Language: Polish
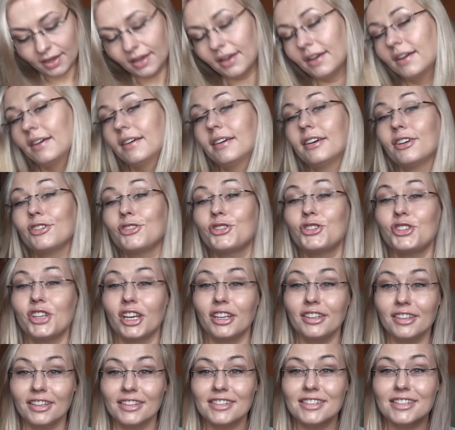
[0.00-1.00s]
E,
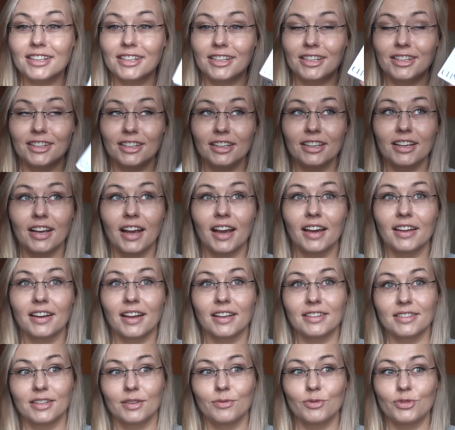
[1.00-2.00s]
cienie z klinika
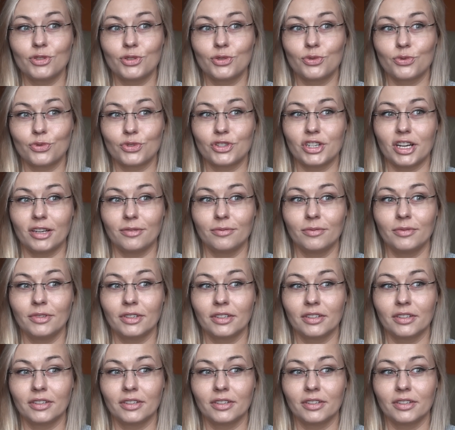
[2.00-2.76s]
razem z różem.